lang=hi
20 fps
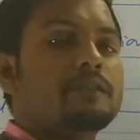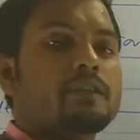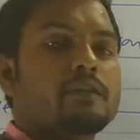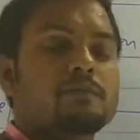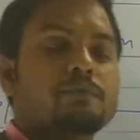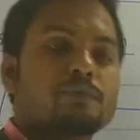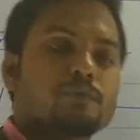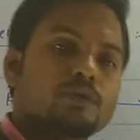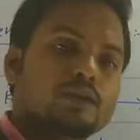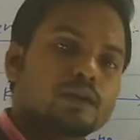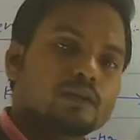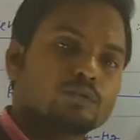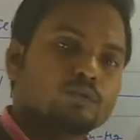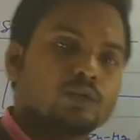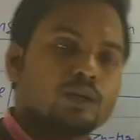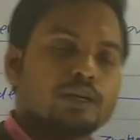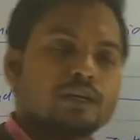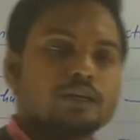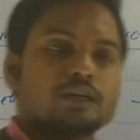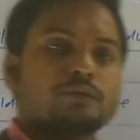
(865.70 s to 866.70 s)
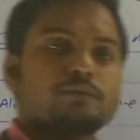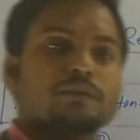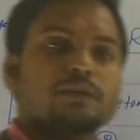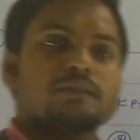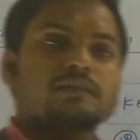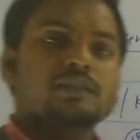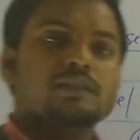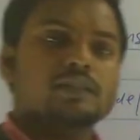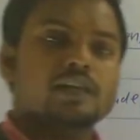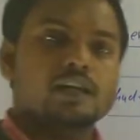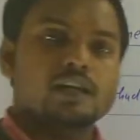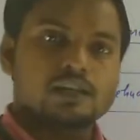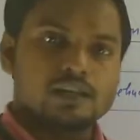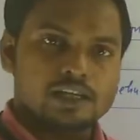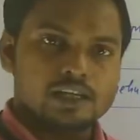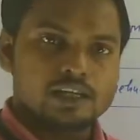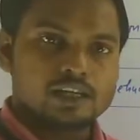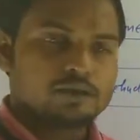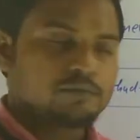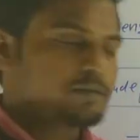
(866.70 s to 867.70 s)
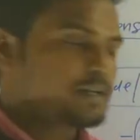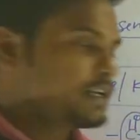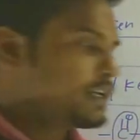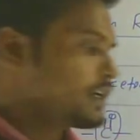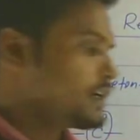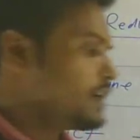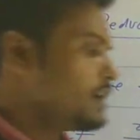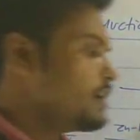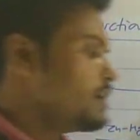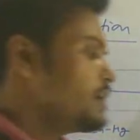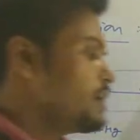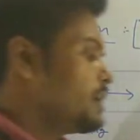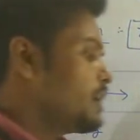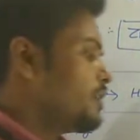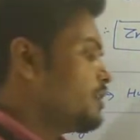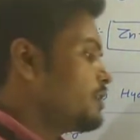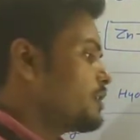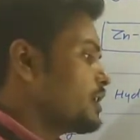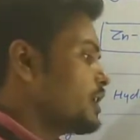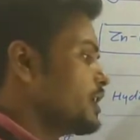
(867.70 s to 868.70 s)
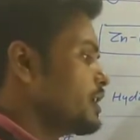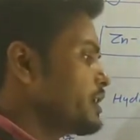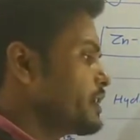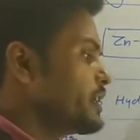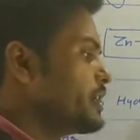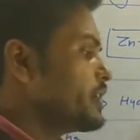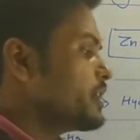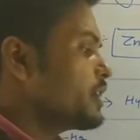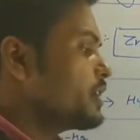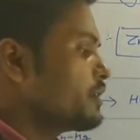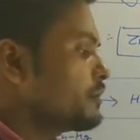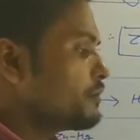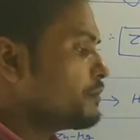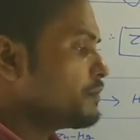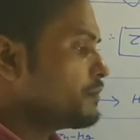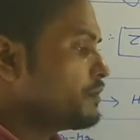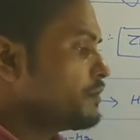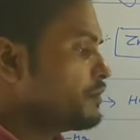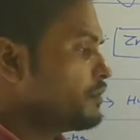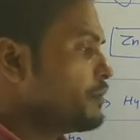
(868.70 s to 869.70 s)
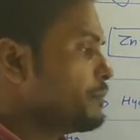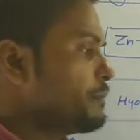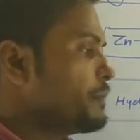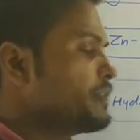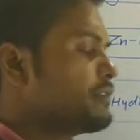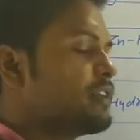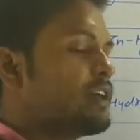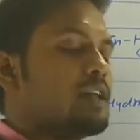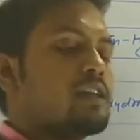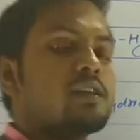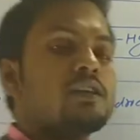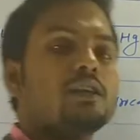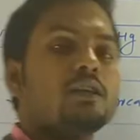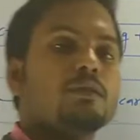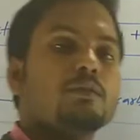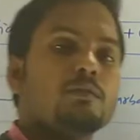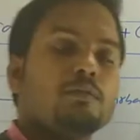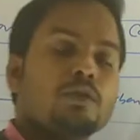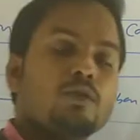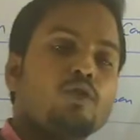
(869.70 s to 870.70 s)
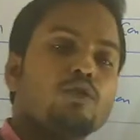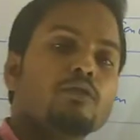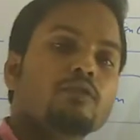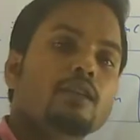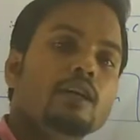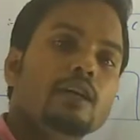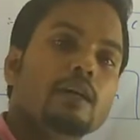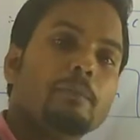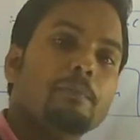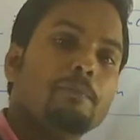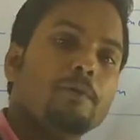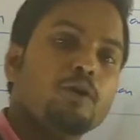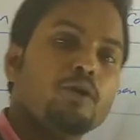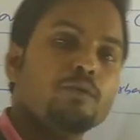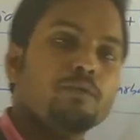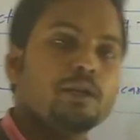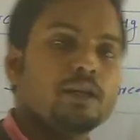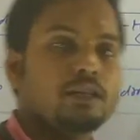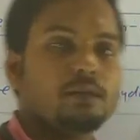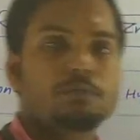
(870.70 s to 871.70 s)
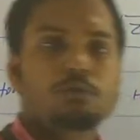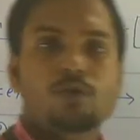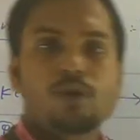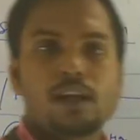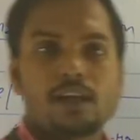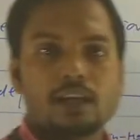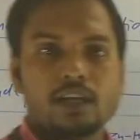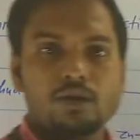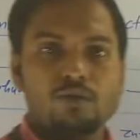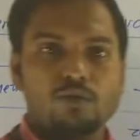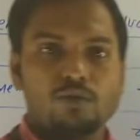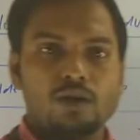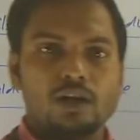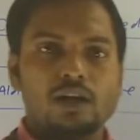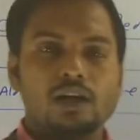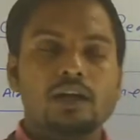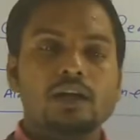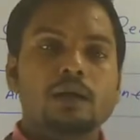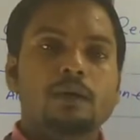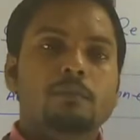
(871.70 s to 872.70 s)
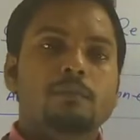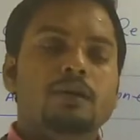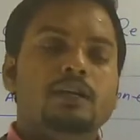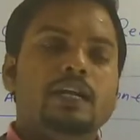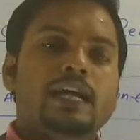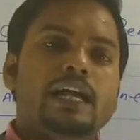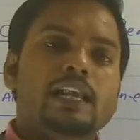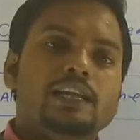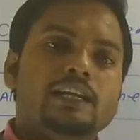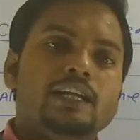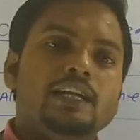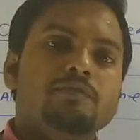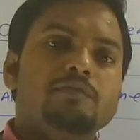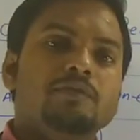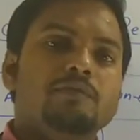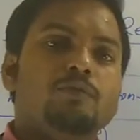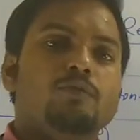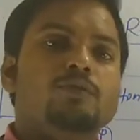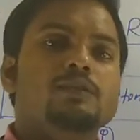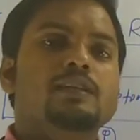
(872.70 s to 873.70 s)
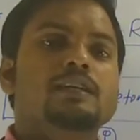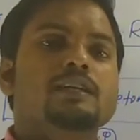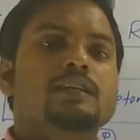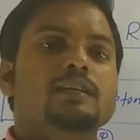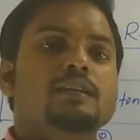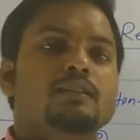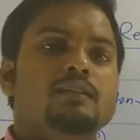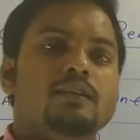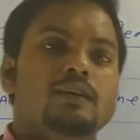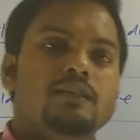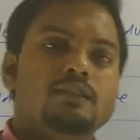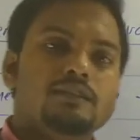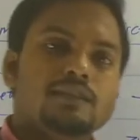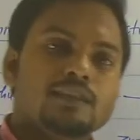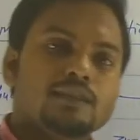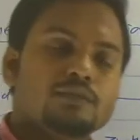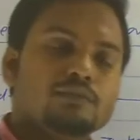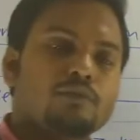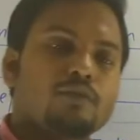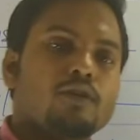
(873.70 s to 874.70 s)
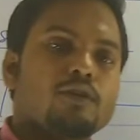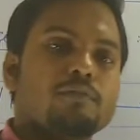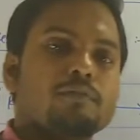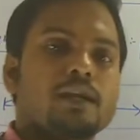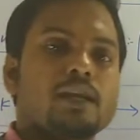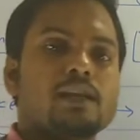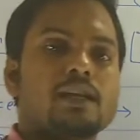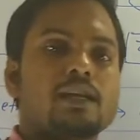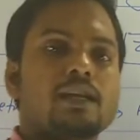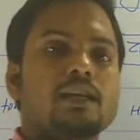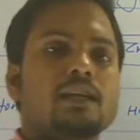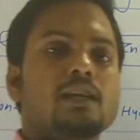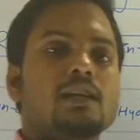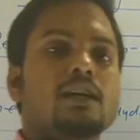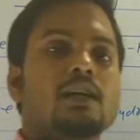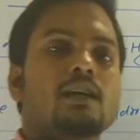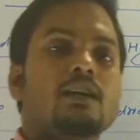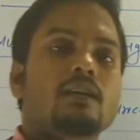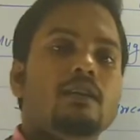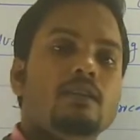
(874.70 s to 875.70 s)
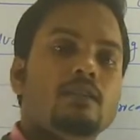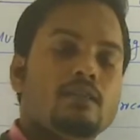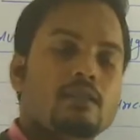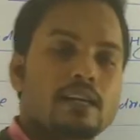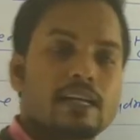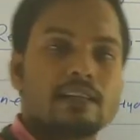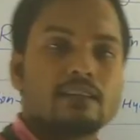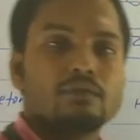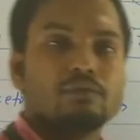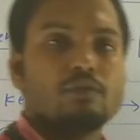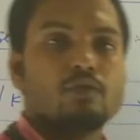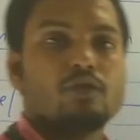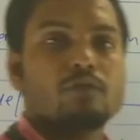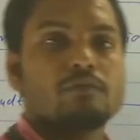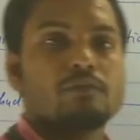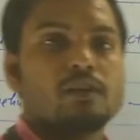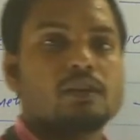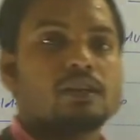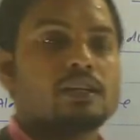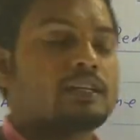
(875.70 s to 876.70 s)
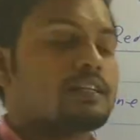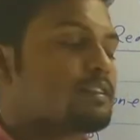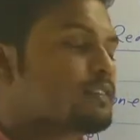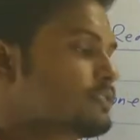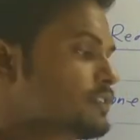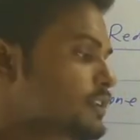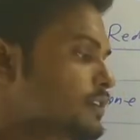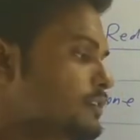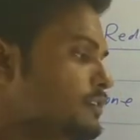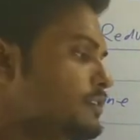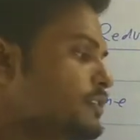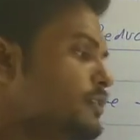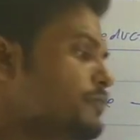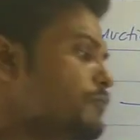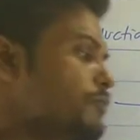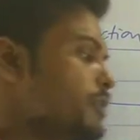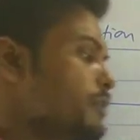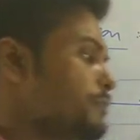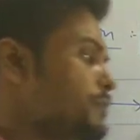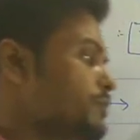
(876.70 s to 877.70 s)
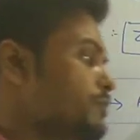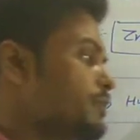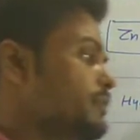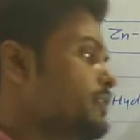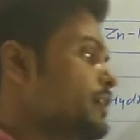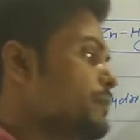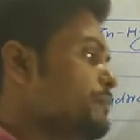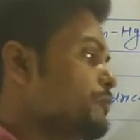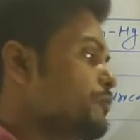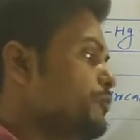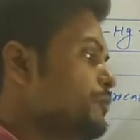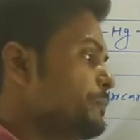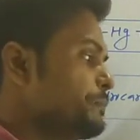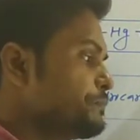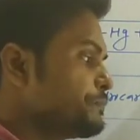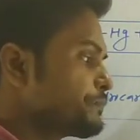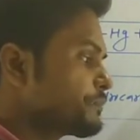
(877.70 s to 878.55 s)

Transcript: मतलब प्रोडक्ट तो 100 परसेंट अल्किन ही बनेगा और अल्किन अगर सिंपल सा अल्किन कौन सा कंपाउंड सकता तो अल्किन होगा बट एल्किन में बोल दे कि असिस फॉर्म एल्किन या फॉर्म एल्किन इस तरह से तब वहाँ पे थोड़ा सा आपको